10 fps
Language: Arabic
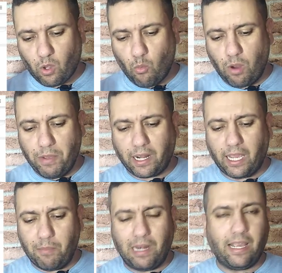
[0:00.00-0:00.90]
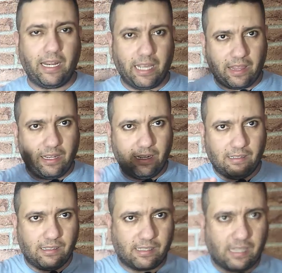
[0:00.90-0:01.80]
ومن قبل يعني هذه
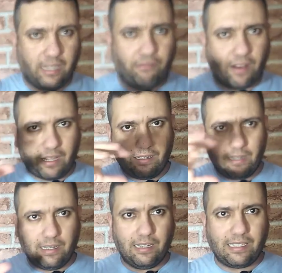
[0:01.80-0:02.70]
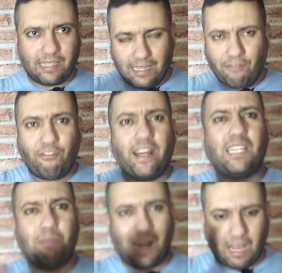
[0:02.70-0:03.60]
الصحيفه اللي
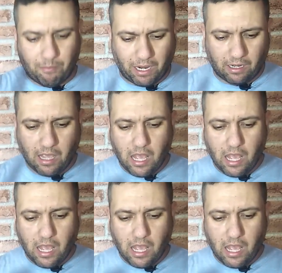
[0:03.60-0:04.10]
انفرد بالخبر